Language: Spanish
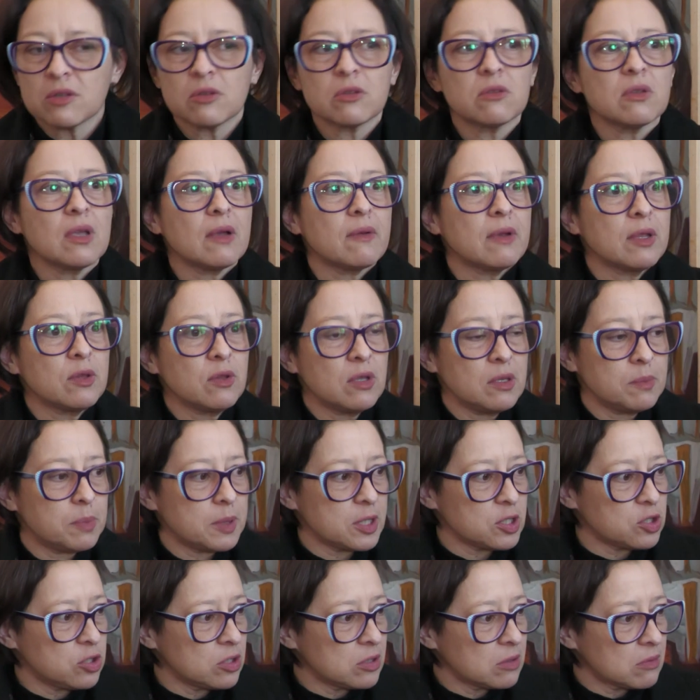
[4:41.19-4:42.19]
No estoy hablando de
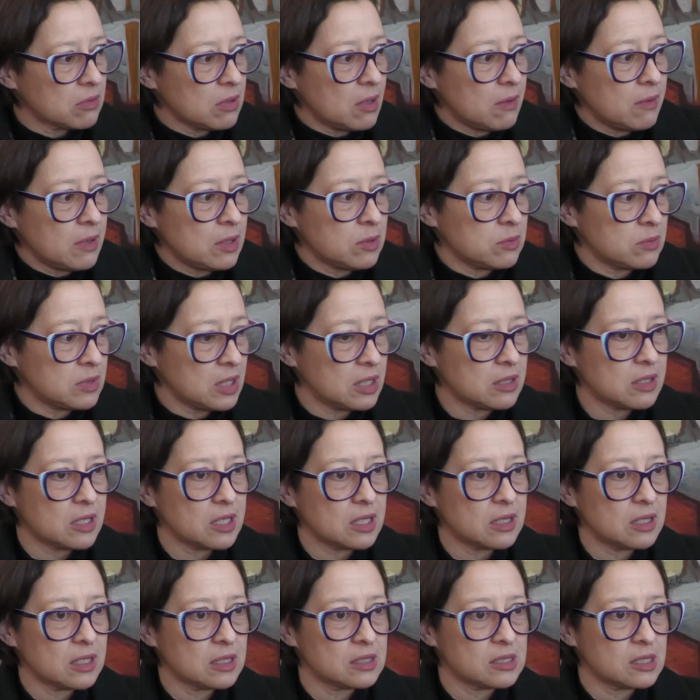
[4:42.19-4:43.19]
depresión, estoy hablando de una
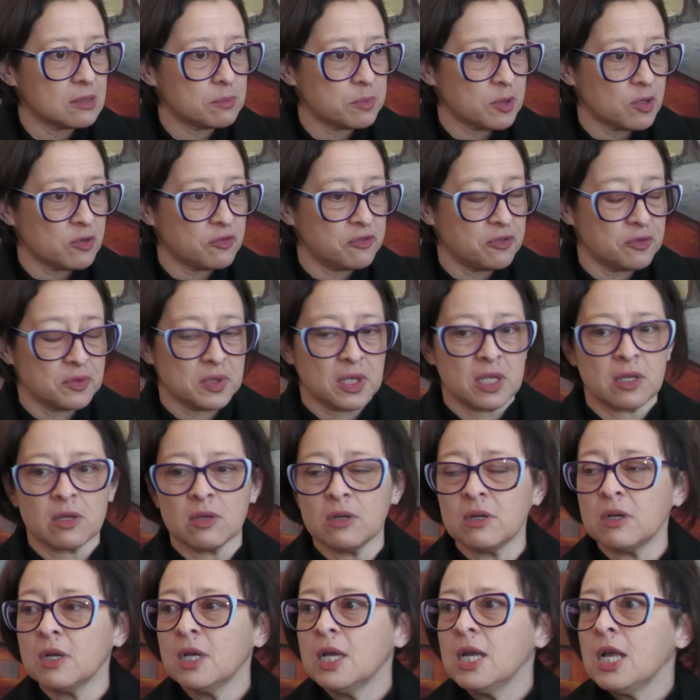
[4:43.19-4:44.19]
tristeza profunda,
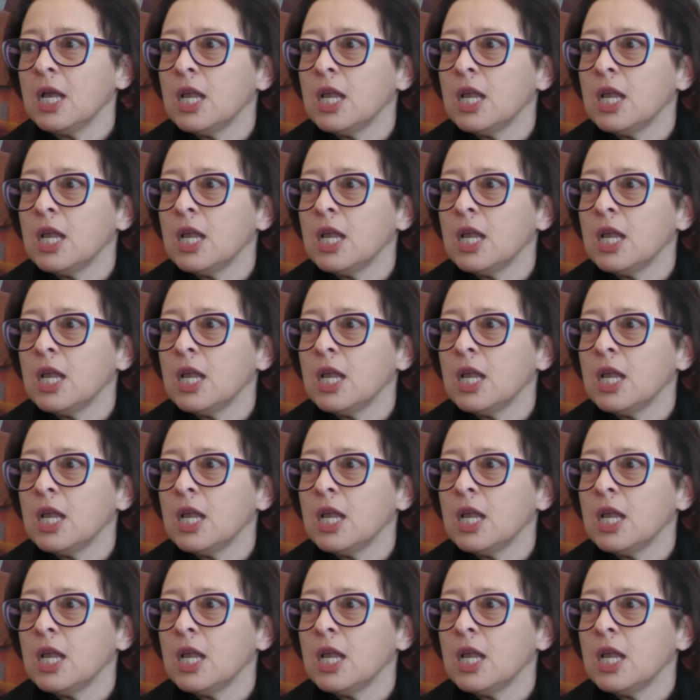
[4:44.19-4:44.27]
¿no?